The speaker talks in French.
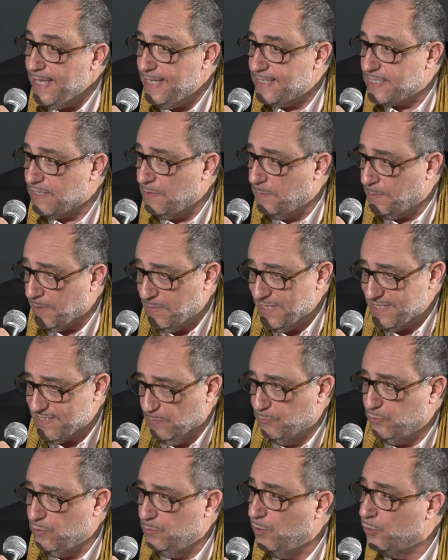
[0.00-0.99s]
Et ça va permettre
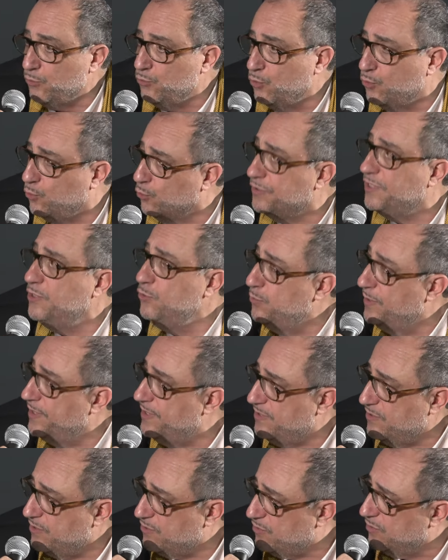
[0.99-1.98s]
simplement de
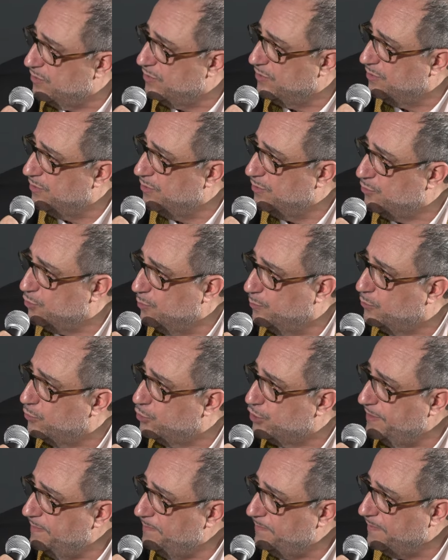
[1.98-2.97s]
continuer ce
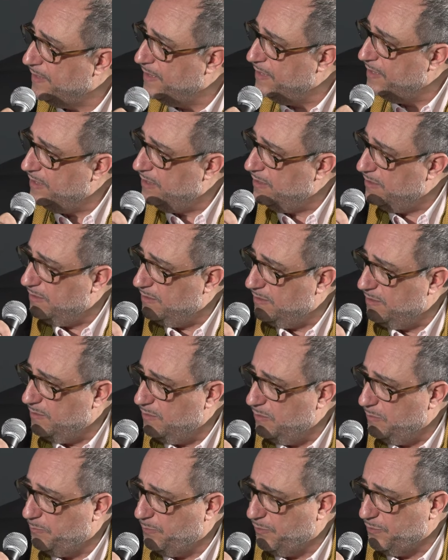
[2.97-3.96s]
projet
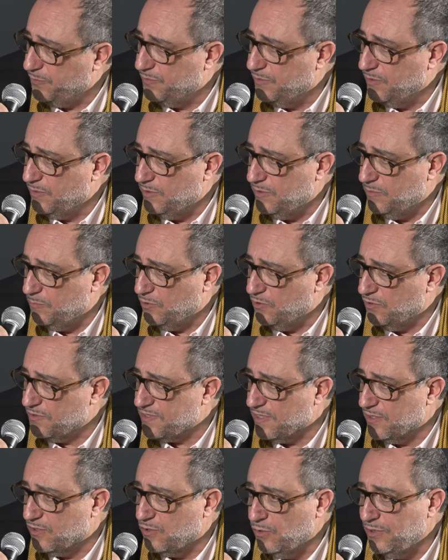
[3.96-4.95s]
euh, pendant, pendant
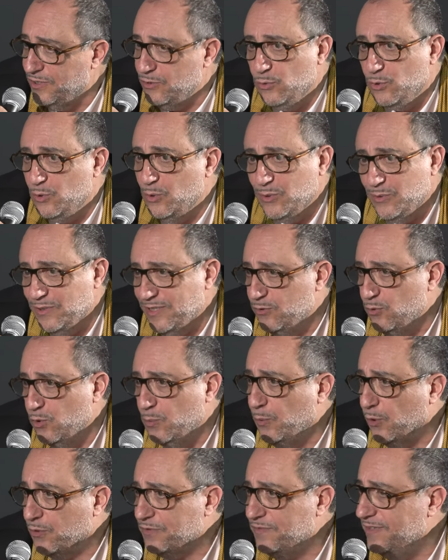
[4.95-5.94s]
cinq ans et de le, et de
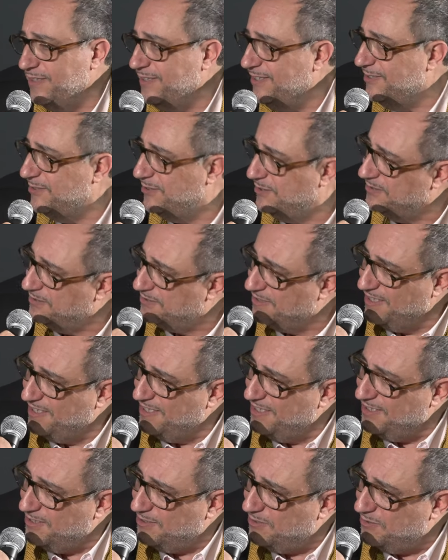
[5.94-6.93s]
le porter euh,
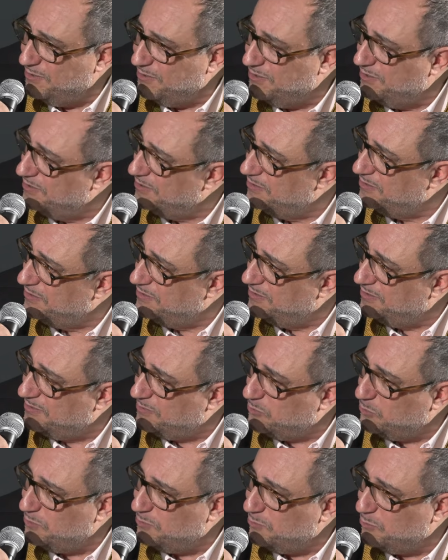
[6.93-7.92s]

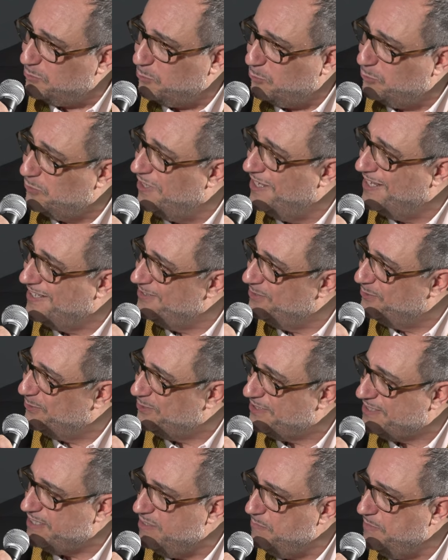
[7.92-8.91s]
euh au-delà
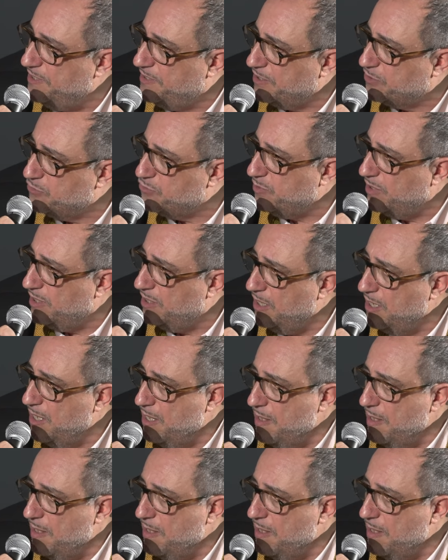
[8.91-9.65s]
de ses limites actuelles.